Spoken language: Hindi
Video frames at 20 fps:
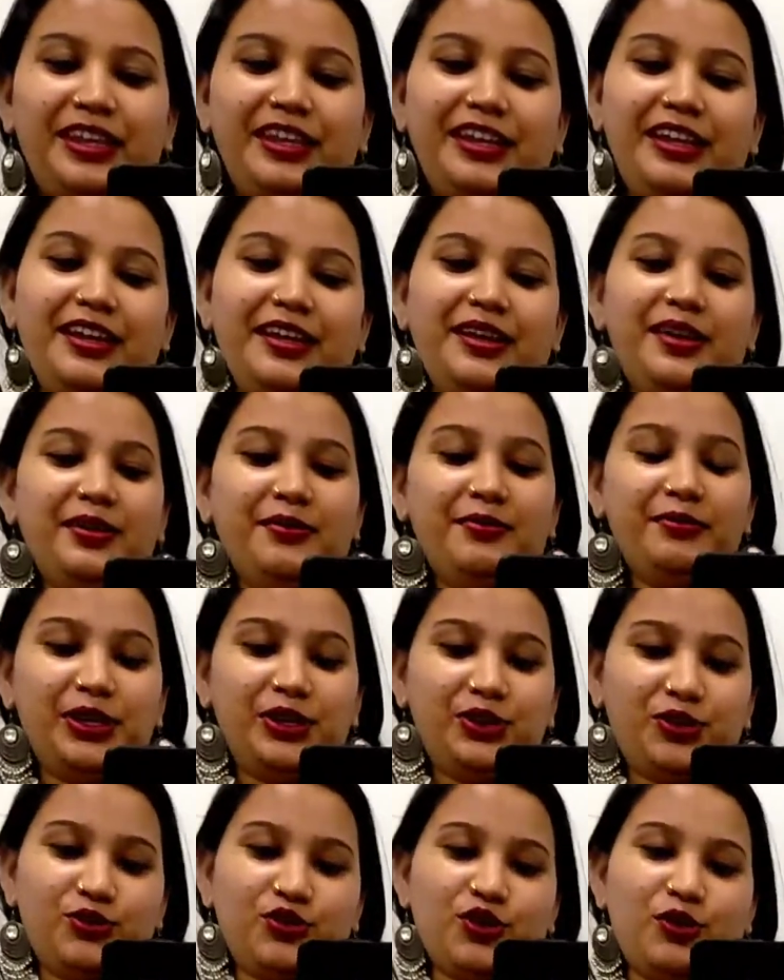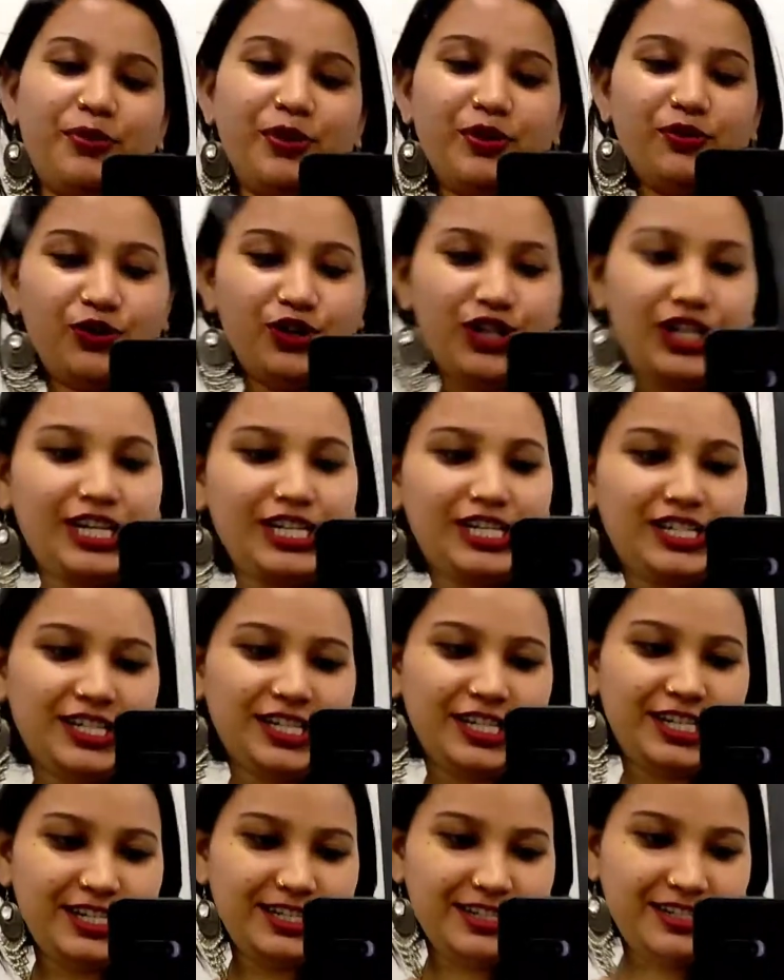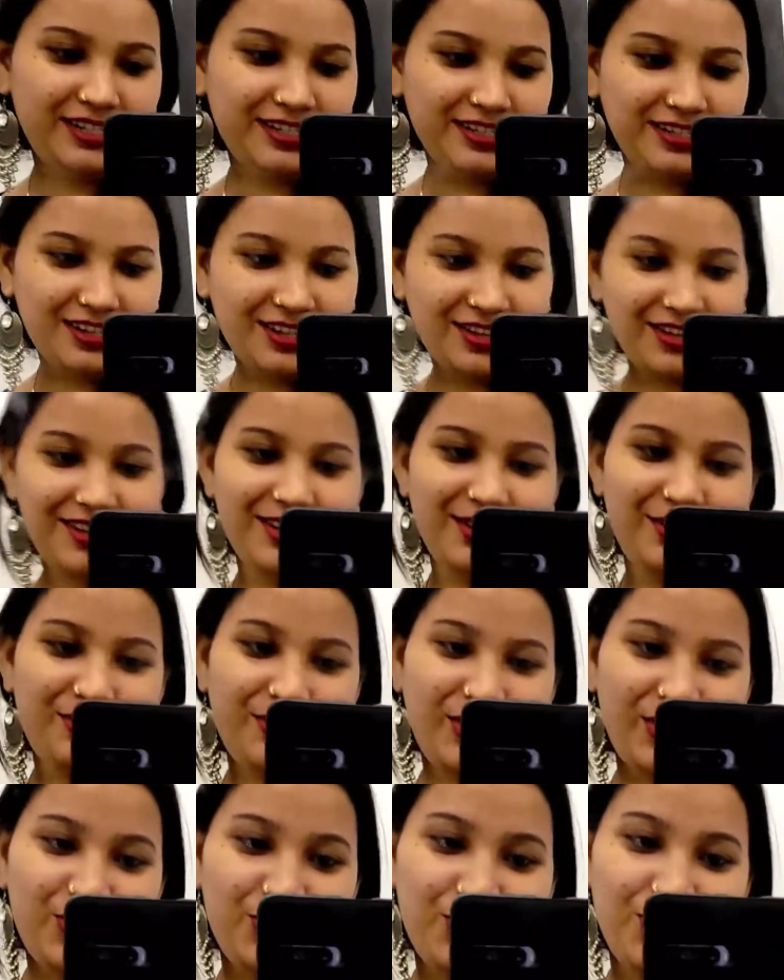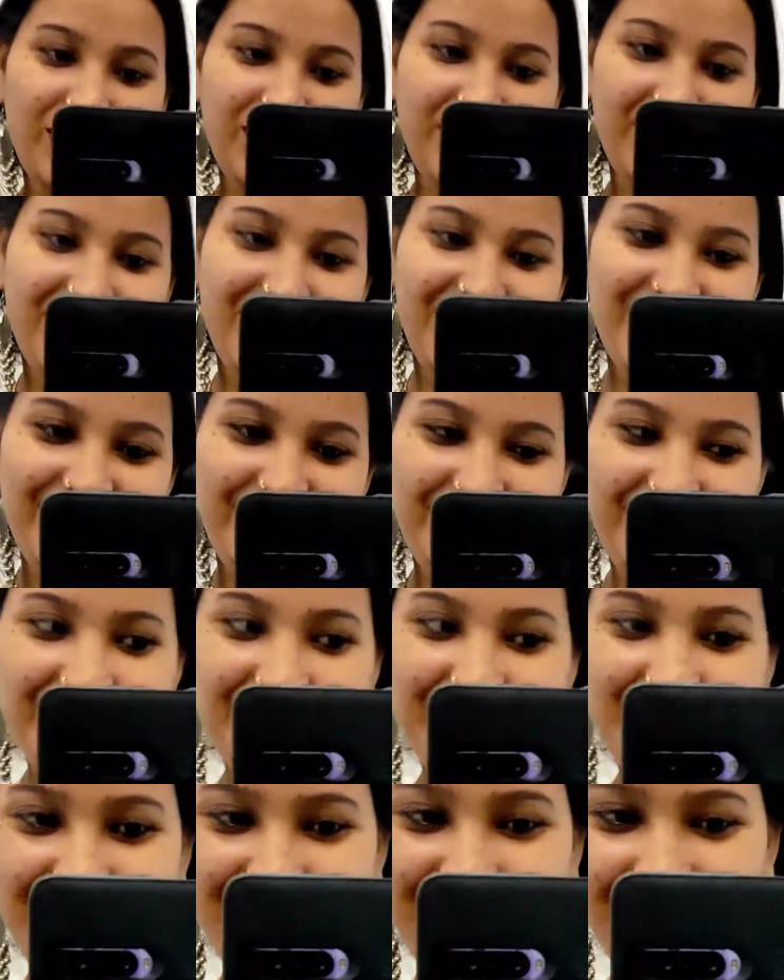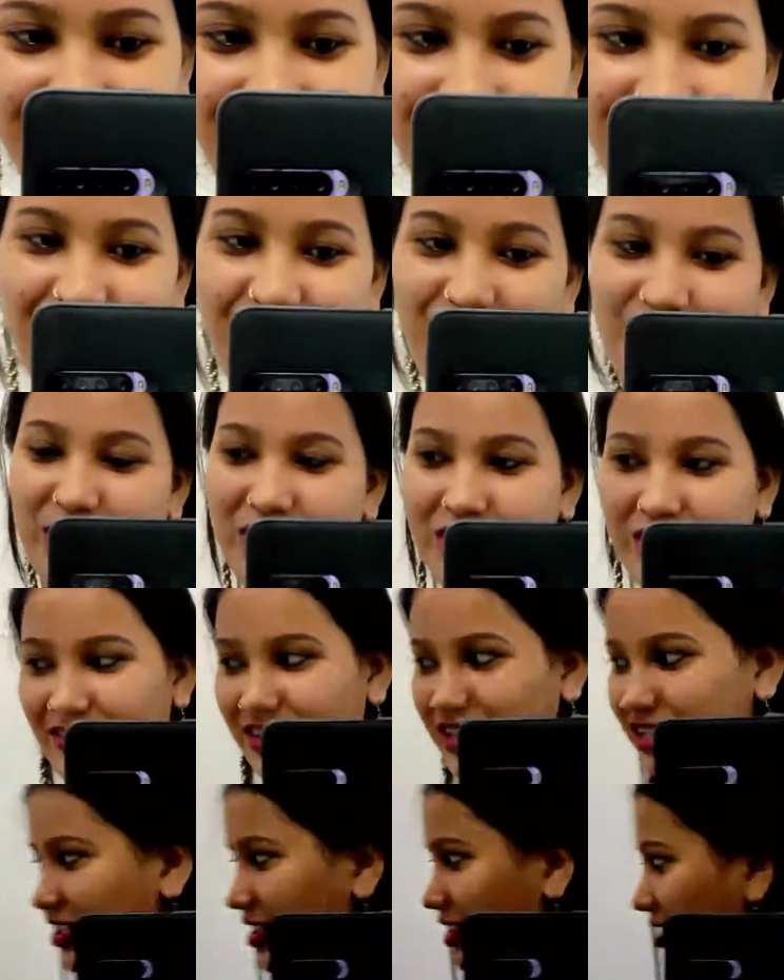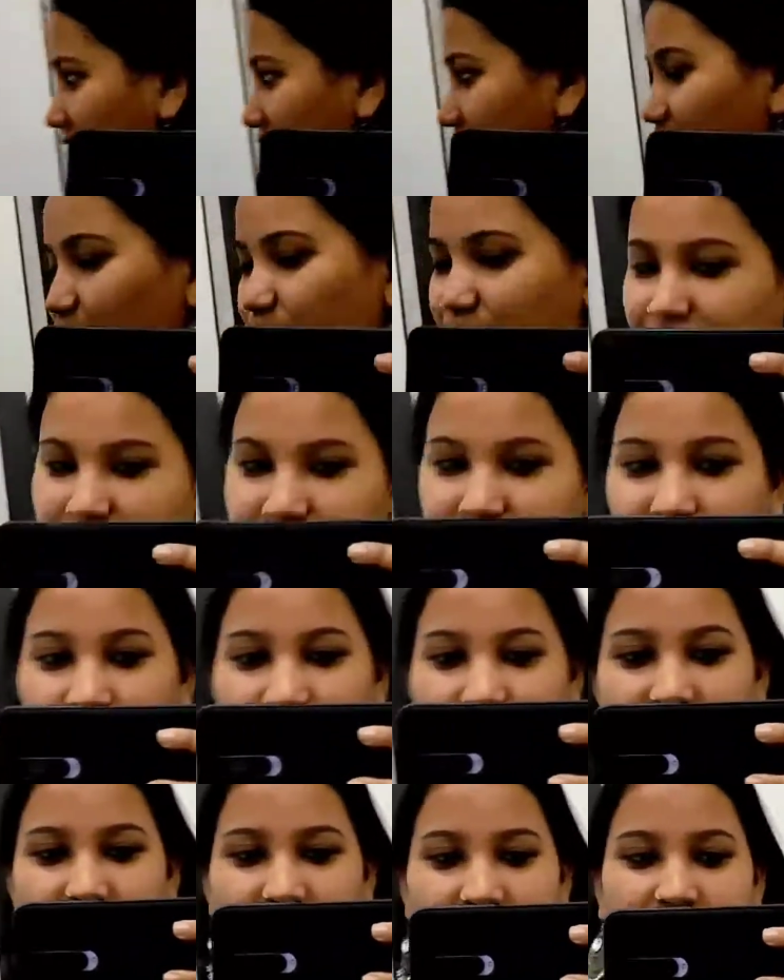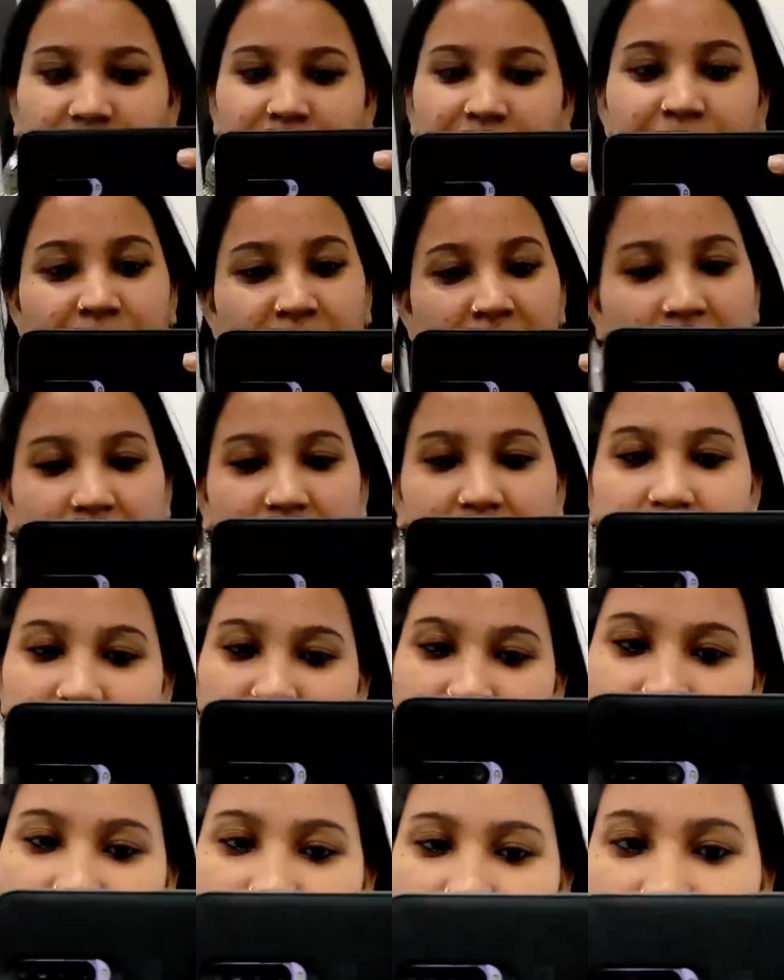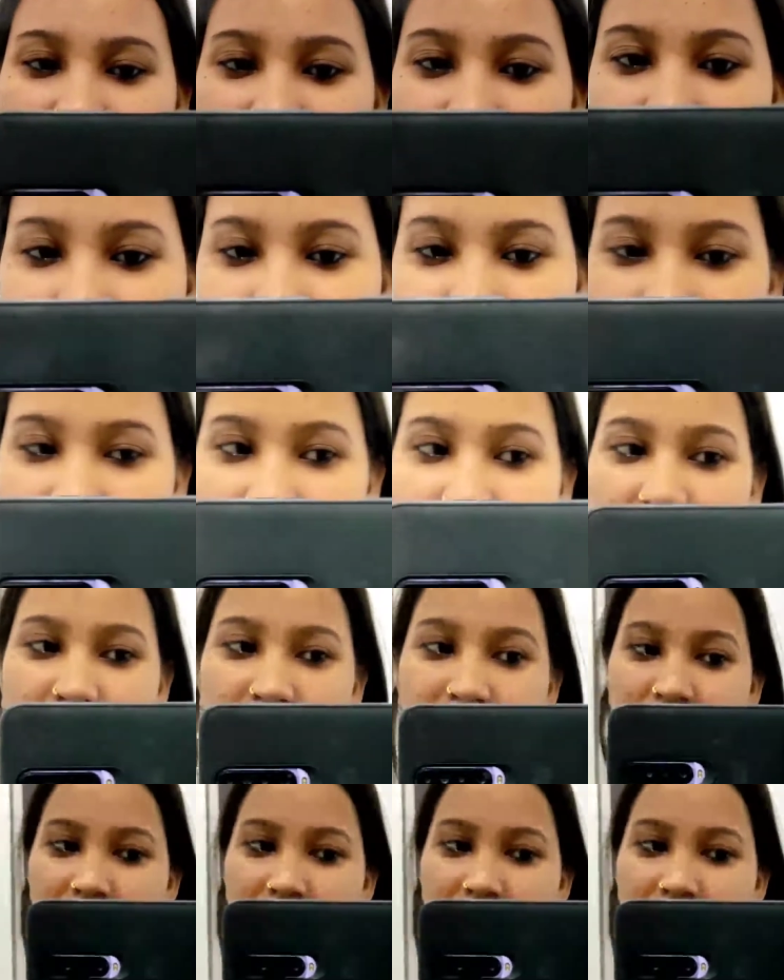ये मेरी तो शॉपिंग हो गई आज की हम लोग का चूना लग गया पीछे दवा चलो मैं चालू ठीक है घर जाके मिलते हैं आपसे